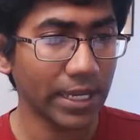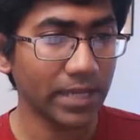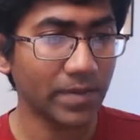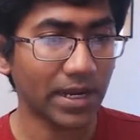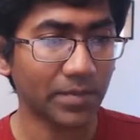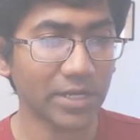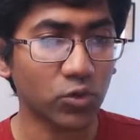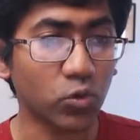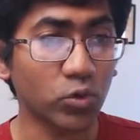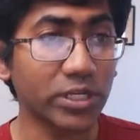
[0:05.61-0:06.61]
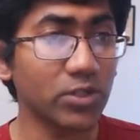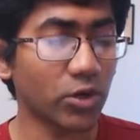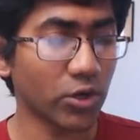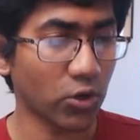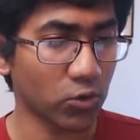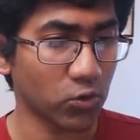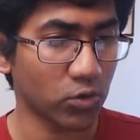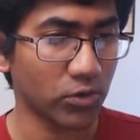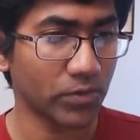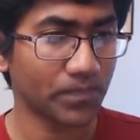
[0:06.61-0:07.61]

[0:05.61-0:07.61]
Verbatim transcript: এইবার আমরা একটু কঠিন ধরনের অঙ্ক করব